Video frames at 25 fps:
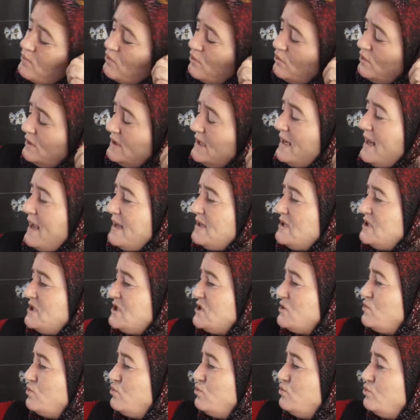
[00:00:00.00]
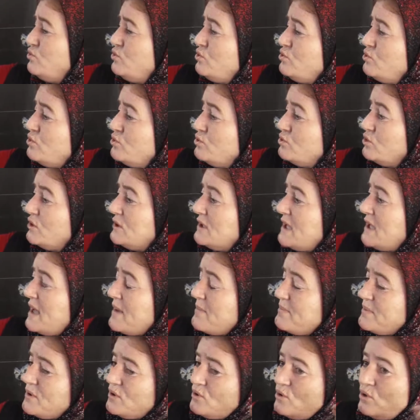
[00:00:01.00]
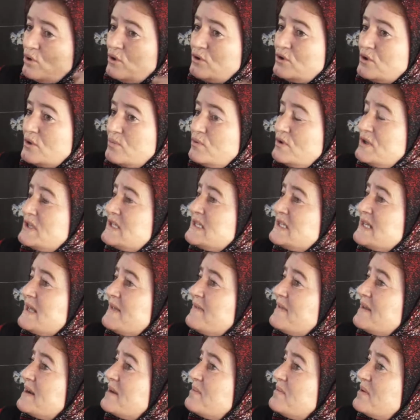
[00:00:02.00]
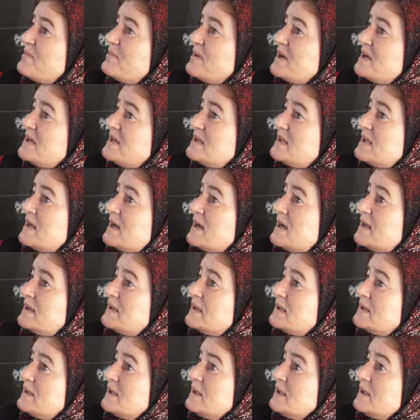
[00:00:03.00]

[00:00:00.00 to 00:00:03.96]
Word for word: Bu gelen kişi kuyruk oluyor. Ya bir dönün de bu insanlara bir bakın yani.